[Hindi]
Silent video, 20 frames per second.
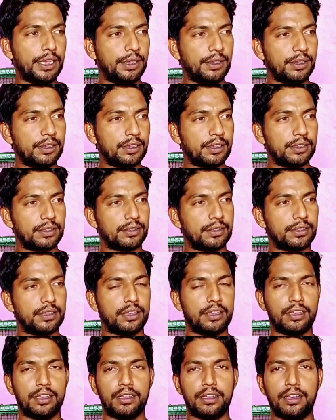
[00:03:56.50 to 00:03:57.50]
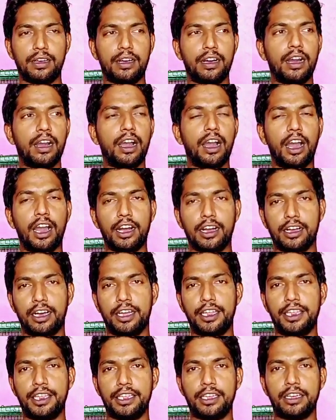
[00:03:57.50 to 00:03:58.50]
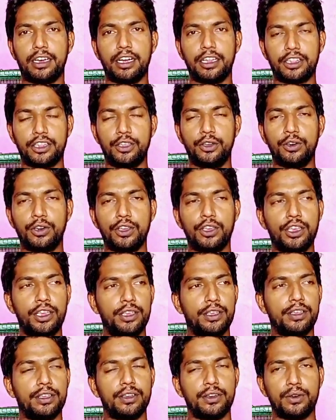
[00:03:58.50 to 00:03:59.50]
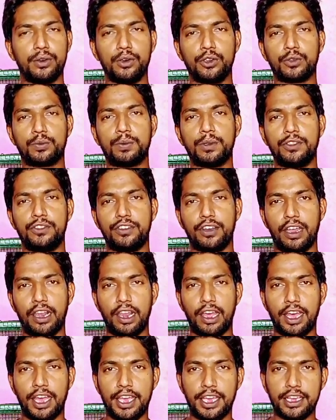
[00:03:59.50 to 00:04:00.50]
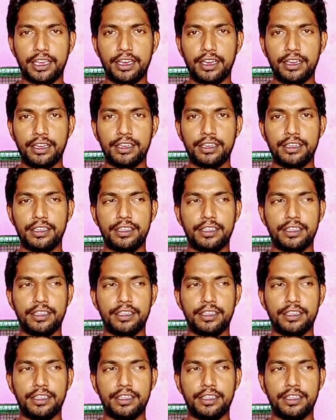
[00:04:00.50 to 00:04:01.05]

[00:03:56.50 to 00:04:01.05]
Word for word: भाई आँख आई आती होगी उस पर जाला आएगा